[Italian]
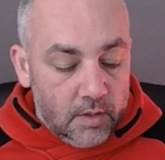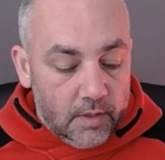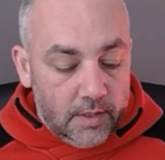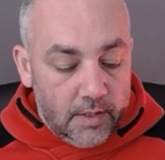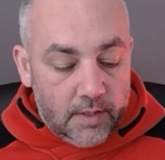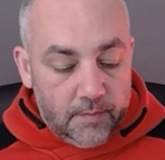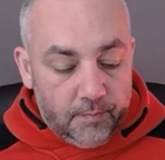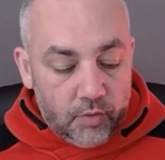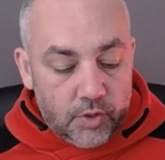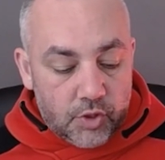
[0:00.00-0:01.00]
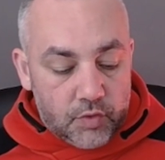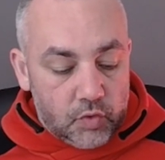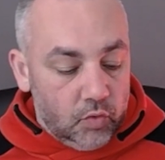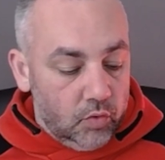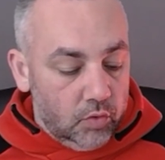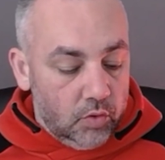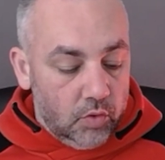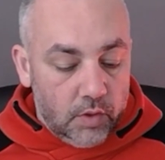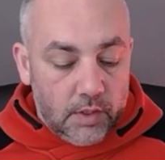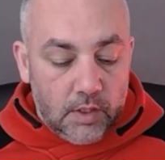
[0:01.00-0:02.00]
e poi ci
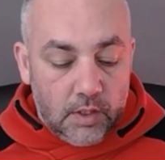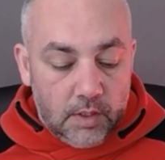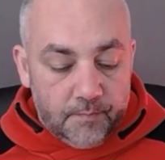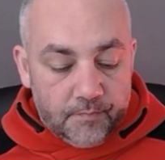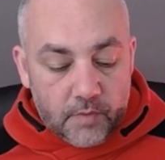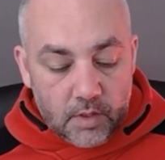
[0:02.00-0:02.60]
sono i,